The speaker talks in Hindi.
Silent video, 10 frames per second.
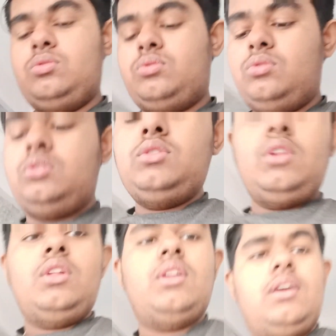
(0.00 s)
हूँ
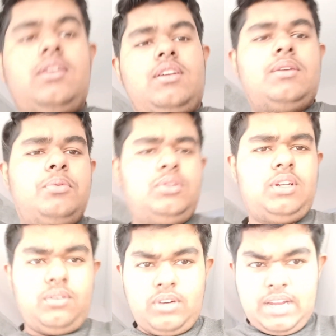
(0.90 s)

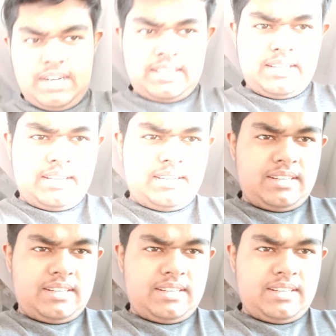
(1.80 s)
कबूतर को खाना दे रहे